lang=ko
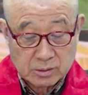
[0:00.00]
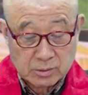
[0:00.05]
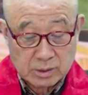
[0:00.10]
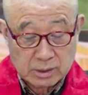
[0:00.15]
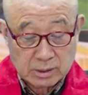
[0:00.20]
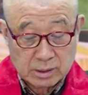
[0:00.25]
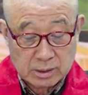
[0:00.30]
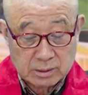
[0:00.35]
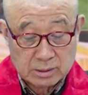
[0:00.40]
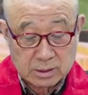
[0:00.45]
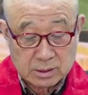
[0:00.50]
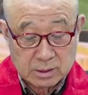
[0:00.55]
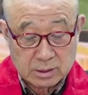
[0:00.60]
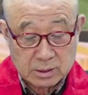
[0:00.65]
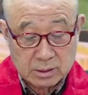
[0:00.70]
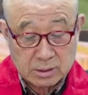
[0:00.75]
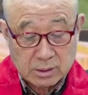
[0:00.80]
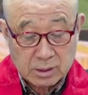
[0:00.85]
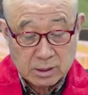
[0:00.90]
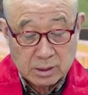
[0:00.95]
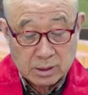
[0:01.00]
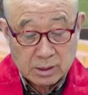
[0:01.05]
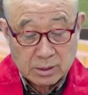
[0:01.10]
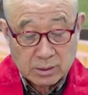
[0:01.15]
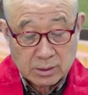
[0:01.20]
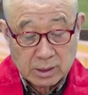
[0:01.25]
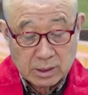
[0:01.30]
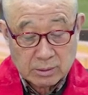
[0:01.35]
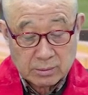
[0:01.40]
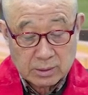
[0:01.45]
관광들의,
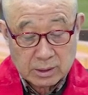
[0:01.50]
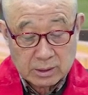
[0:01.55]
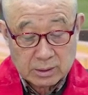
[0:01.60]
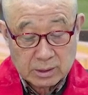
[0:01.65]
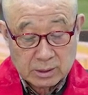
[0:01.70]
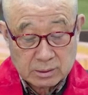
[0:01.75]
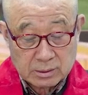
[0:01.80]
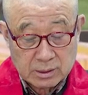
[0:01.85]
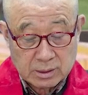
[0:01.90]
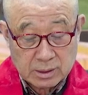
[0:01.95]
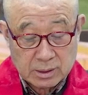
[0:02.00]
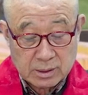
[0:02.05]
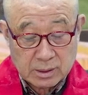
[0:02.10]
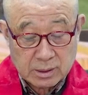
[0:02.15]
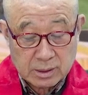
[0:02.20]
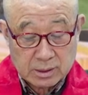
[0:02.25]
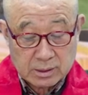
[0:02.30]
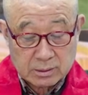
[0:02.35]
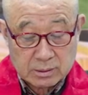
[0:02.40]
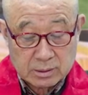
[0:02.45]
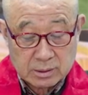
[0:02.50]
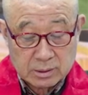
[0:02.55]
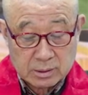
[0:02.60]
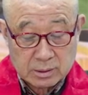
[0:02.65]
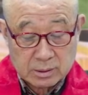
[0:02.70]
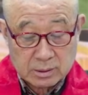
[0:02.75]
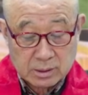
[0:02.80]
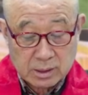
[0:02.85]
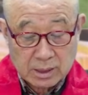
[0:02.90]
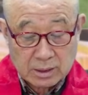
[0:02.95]
관광객들에 대한
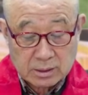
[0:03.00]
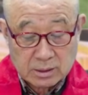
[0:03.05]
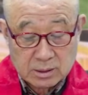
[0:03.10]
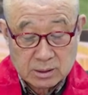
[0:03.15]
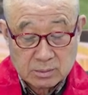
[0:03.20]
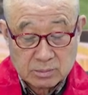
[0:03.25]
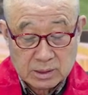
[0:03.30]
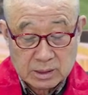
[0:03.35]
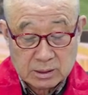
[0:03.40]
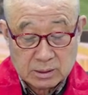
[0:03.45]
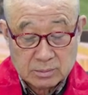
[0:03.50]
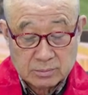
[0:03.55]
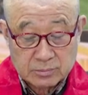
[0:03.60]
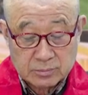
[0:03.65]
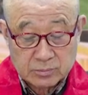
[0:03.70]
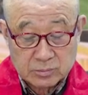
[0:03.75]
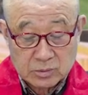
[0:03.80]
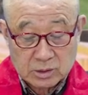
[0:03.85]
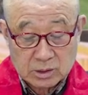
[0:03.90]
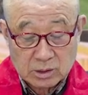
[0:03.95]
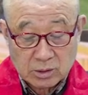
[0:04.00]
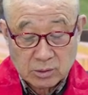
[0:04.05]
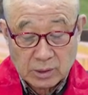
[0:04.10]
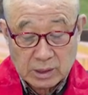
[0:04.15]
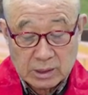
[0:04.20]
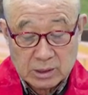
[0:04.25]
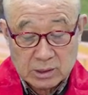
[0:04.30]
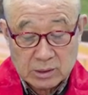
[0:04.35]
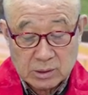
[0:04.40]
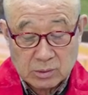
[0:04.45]
깔끔한
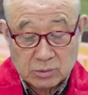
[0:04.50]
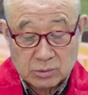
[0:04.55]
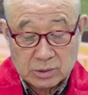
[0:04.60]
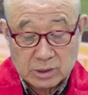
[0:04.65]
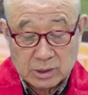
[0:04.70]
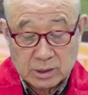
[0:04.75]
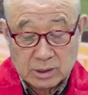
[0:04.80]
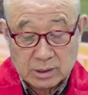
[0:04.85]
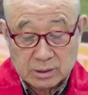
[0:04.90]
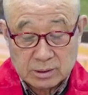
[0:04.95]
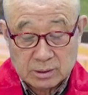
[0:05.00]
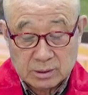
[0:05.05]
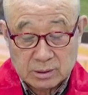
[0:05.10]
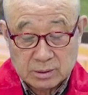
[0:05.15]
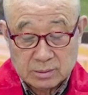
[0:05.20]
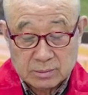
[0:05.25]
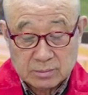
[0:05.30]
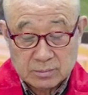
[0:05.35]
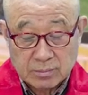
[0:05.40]
관리와 운영에는